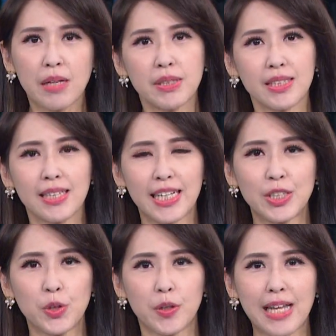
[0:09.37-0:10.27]
那么今天
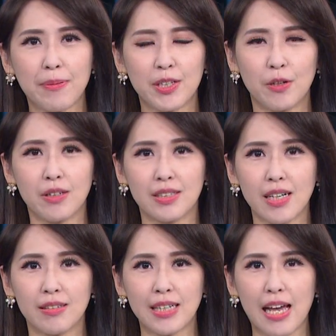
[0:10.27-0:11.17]
依旧有大批游客
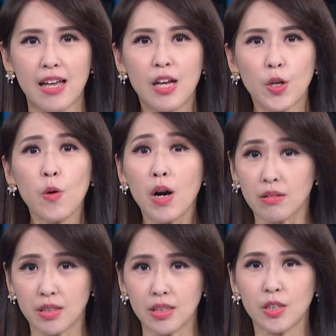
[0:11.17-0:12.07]
上山，通
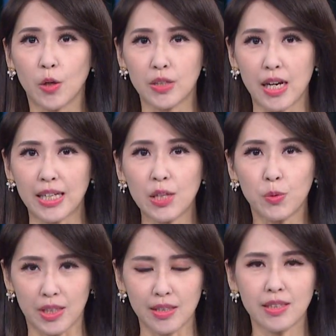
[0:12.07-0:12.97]
往西投的一
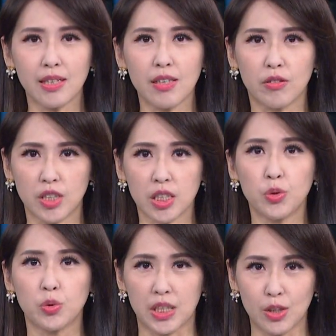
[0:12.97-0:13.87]
五一线道
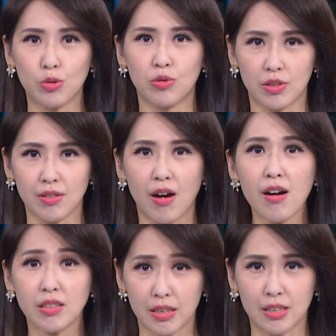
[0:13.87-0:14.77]
车速一度只有
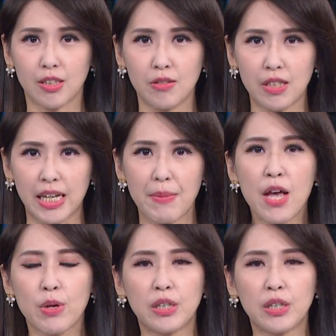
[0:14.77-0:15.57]
二十公里，